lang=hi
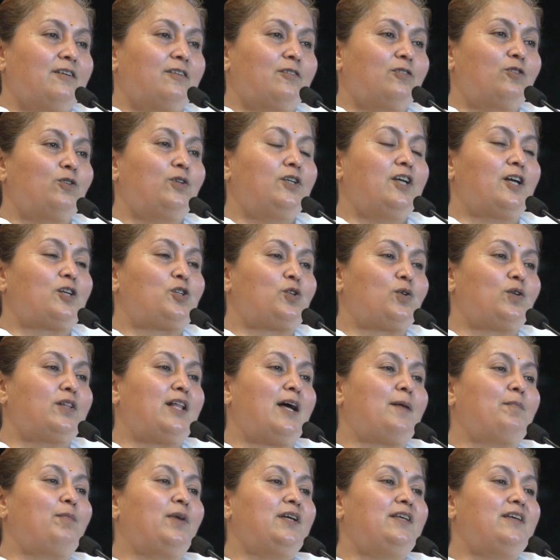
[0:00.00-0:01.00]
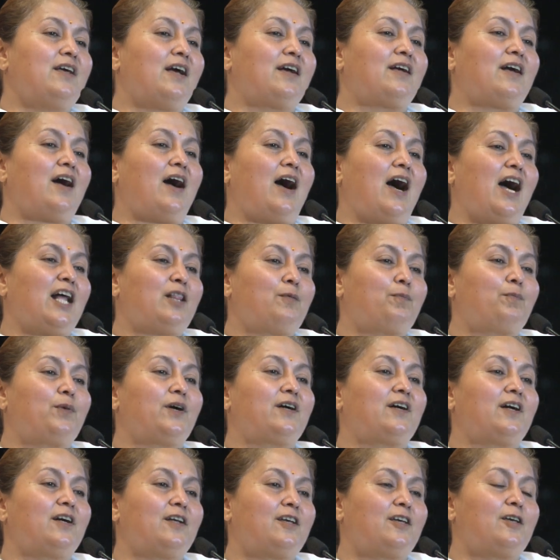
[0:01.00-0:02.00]
तो यशोदा मैया का हाथ
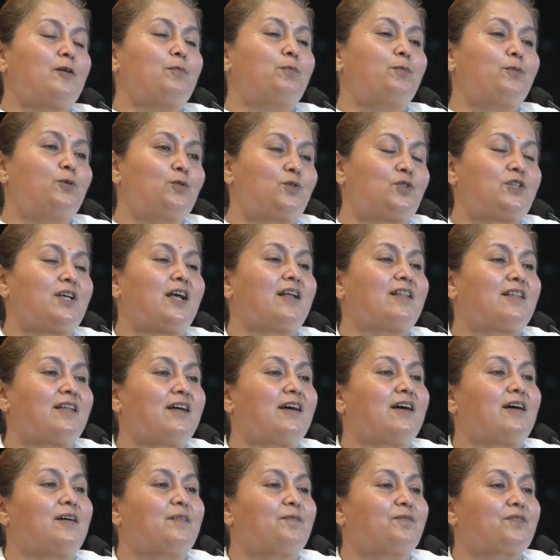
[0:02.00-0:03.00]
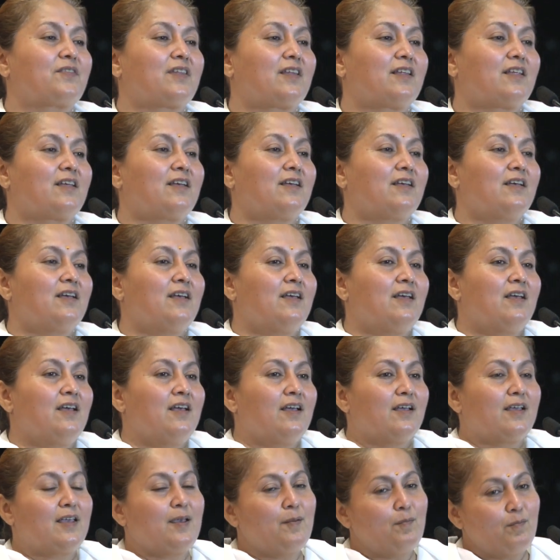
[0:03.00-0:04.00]
पकड़ के पूछा था
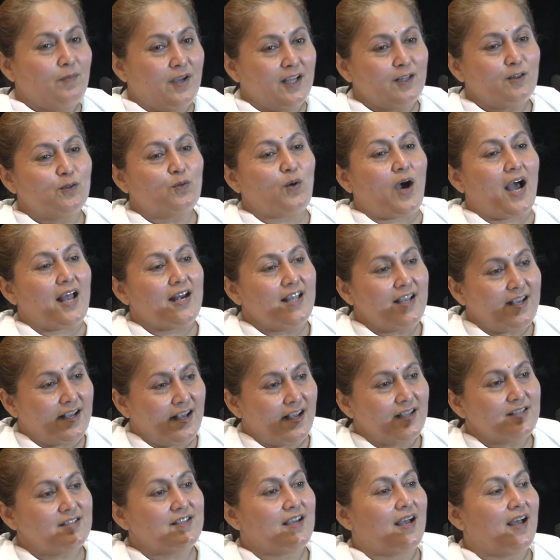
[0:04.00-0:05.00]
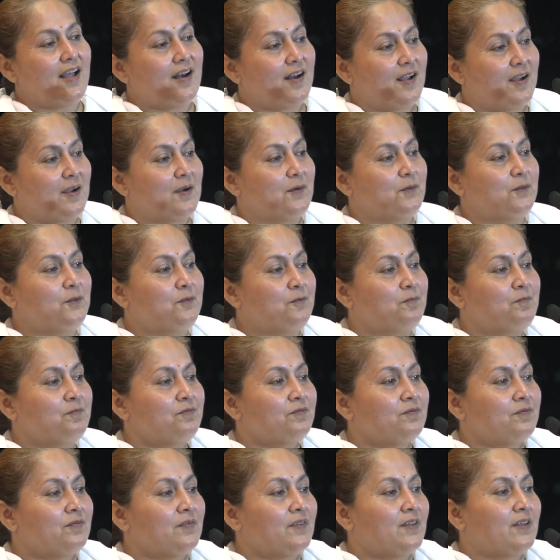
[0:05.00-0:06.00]
कि मैं द्वारिका जा रहा हूं
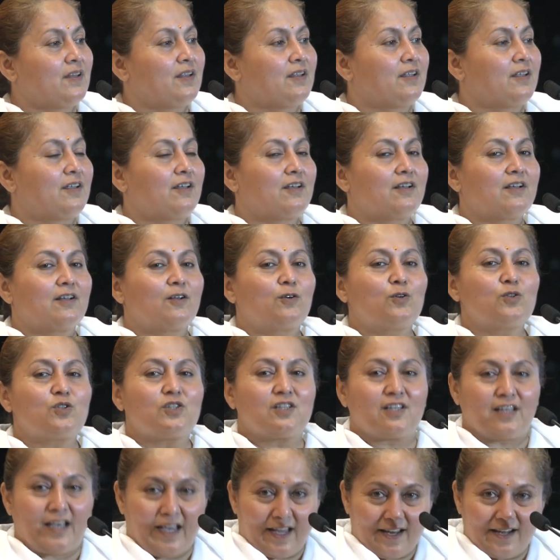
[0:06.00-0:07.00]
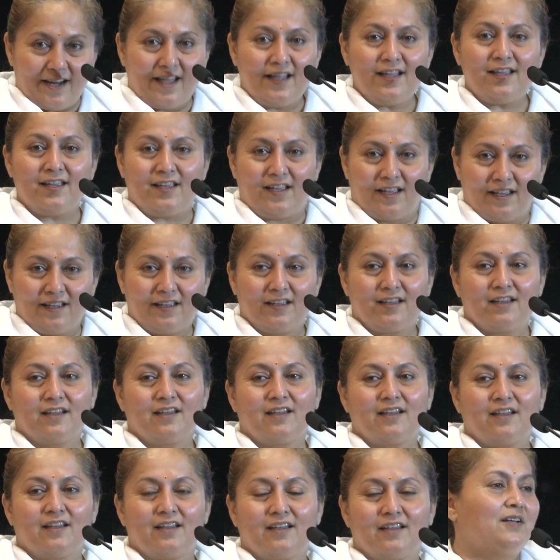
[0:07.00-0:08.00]
कुछ कहना है
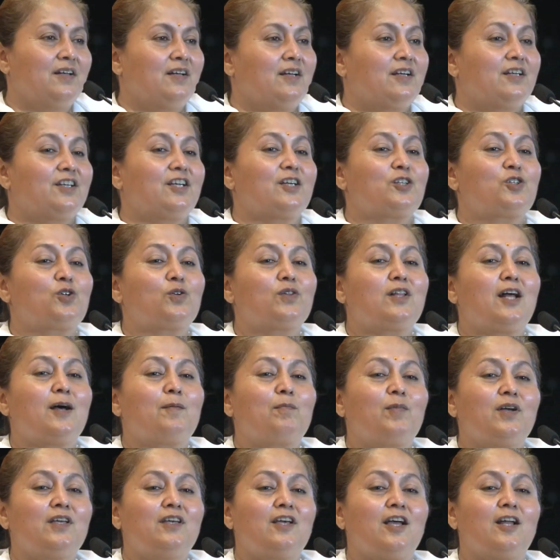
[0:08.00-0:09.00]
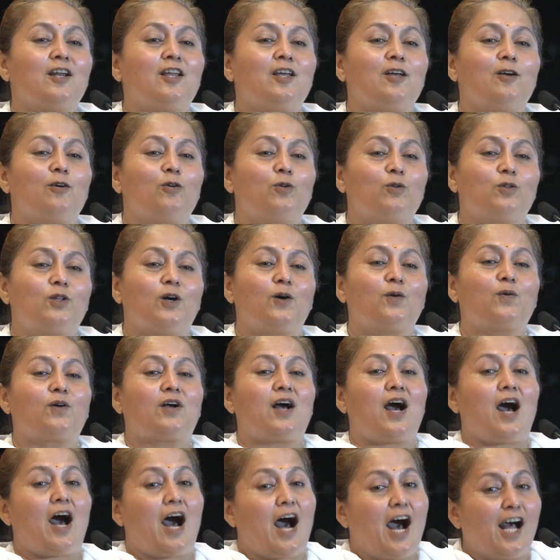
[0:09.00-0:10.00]
यशोदा मैया ने उद्धव
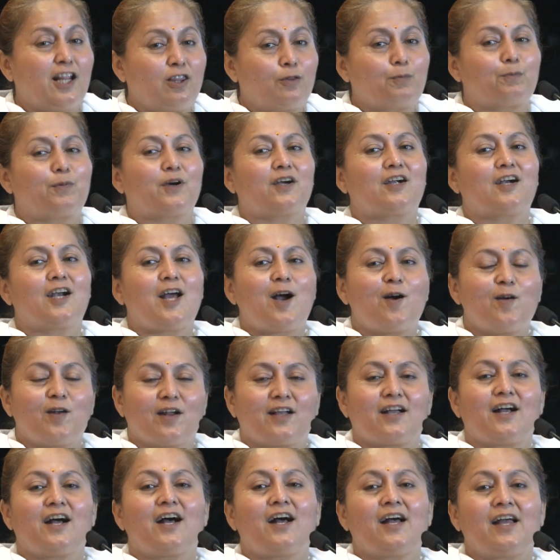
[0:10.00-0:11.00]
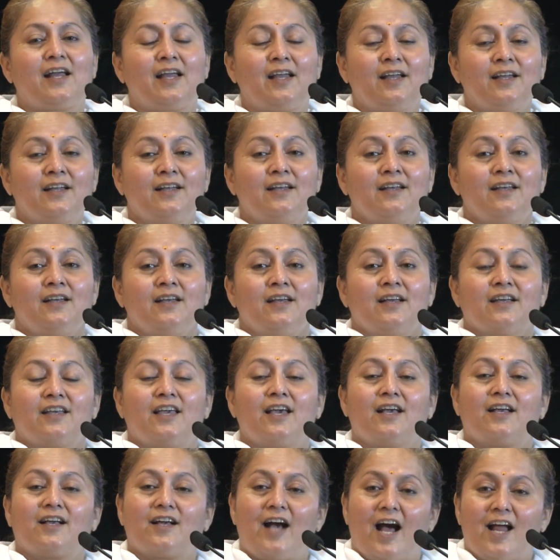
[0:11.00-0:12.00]
का हाथ पकड़ा और कहा है
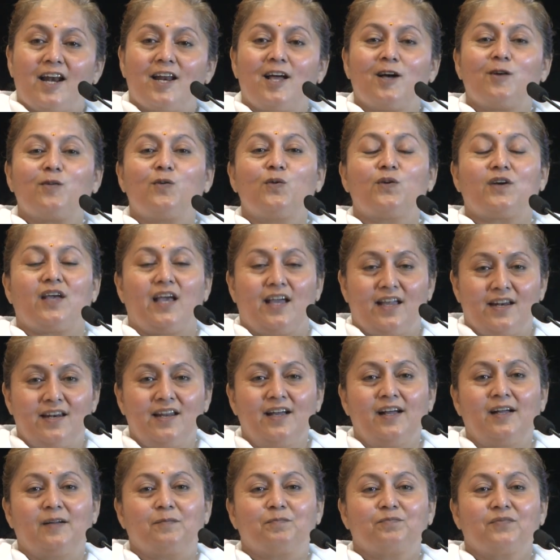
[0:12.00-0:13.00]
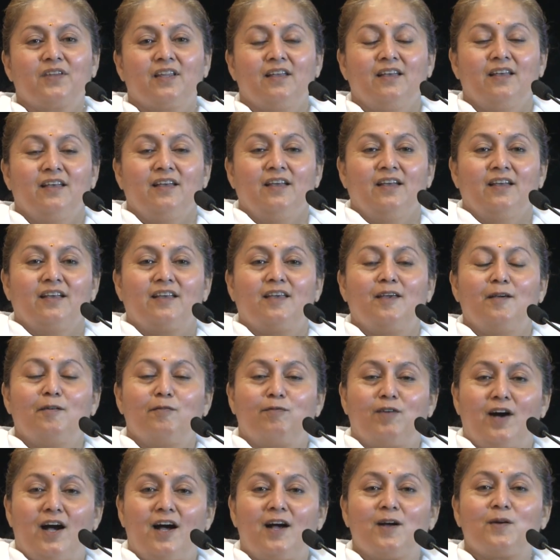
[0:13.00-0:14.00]
कि काना को कहना कि
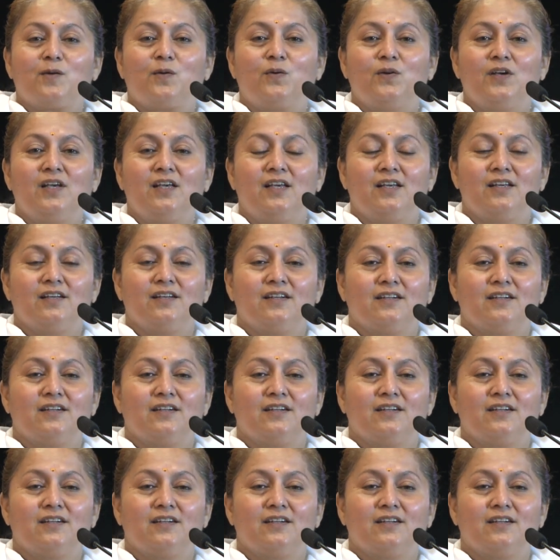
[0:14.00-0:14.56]
वहां कोई